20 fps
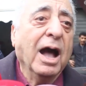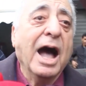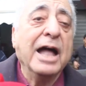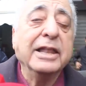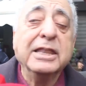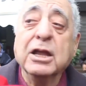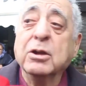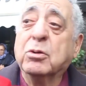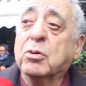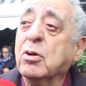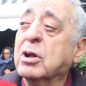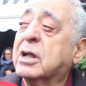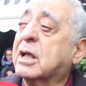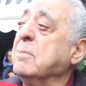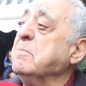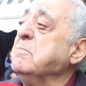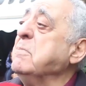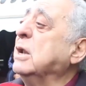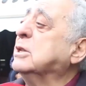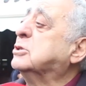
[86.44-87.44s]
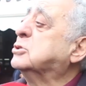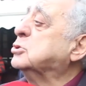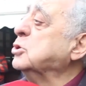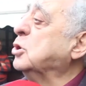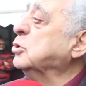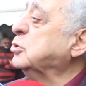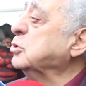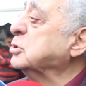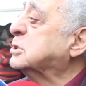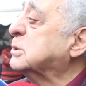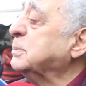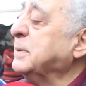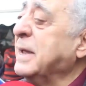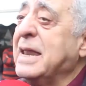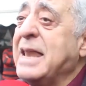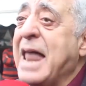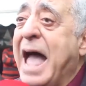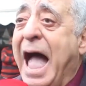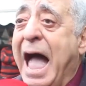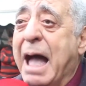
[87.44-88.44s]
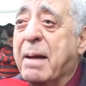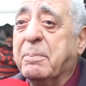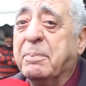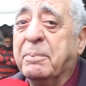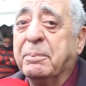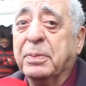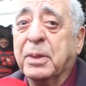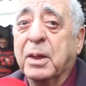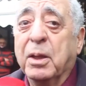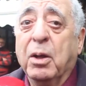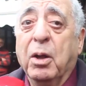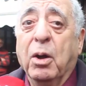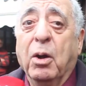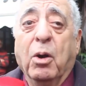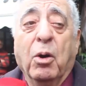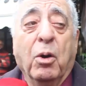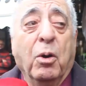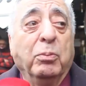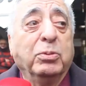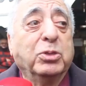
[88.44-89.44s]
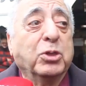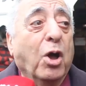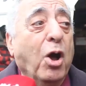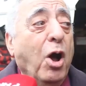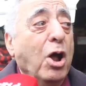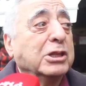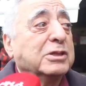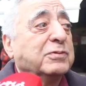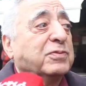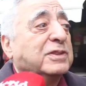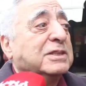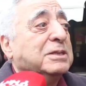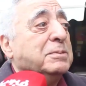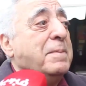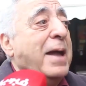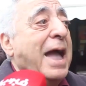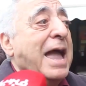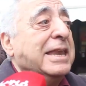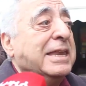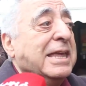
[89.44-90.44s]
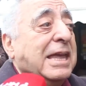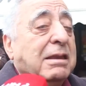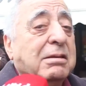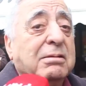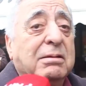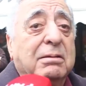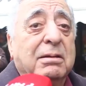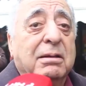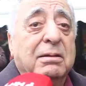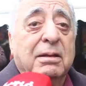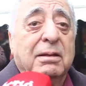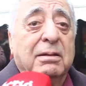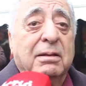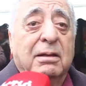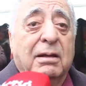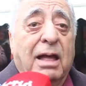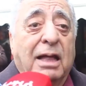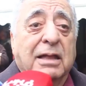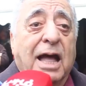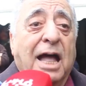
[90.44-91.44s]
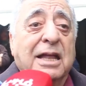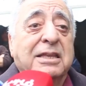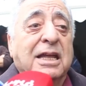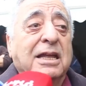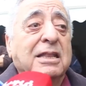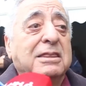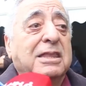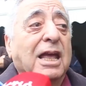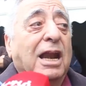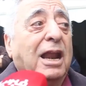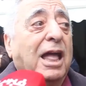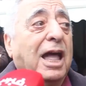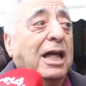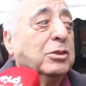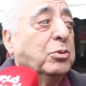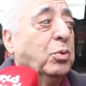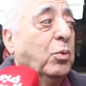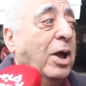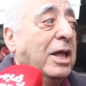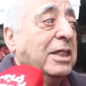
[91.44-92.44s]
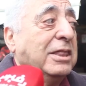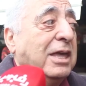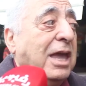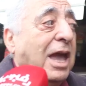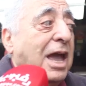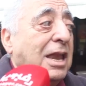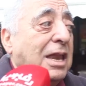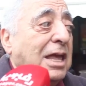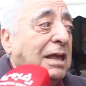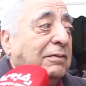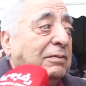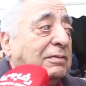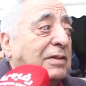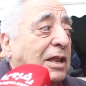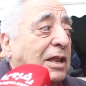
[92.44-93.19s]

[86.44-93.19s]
غادي نكون كملت 79 عام وبدخلت في 80 غادي ندير الخطوه ديالي